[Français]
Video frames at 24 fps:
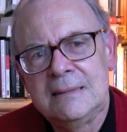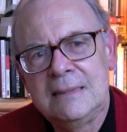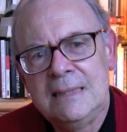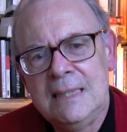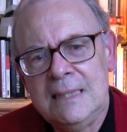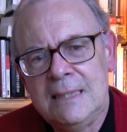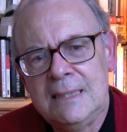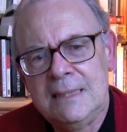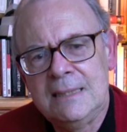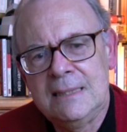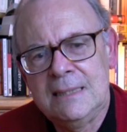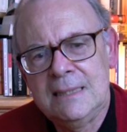
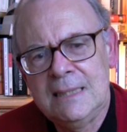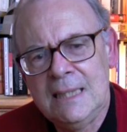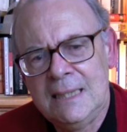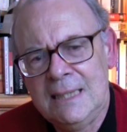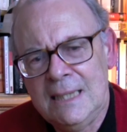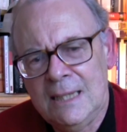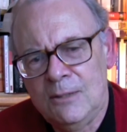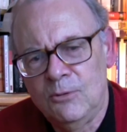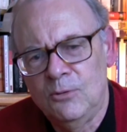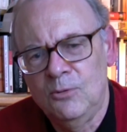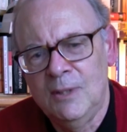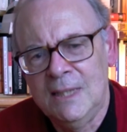qui sait
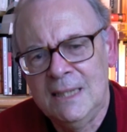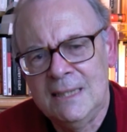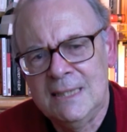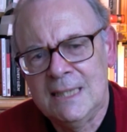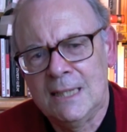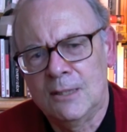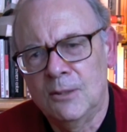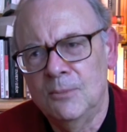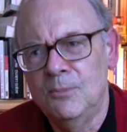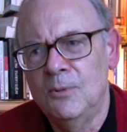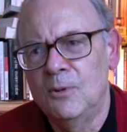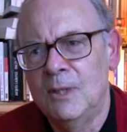calculer
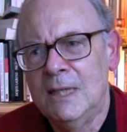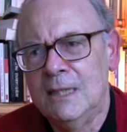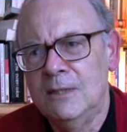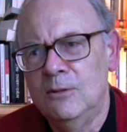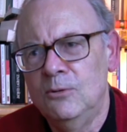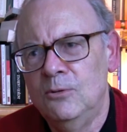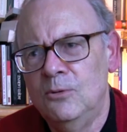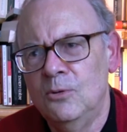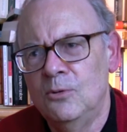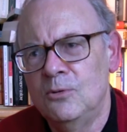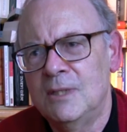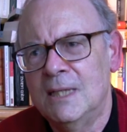exactement la
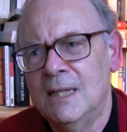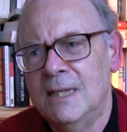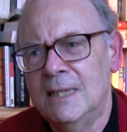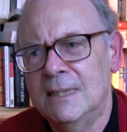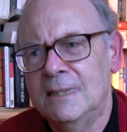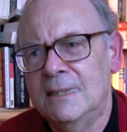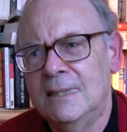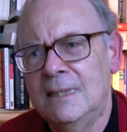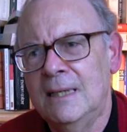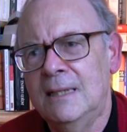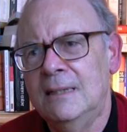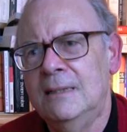dose à
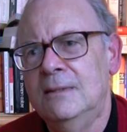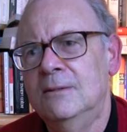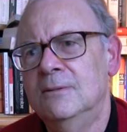laquelle.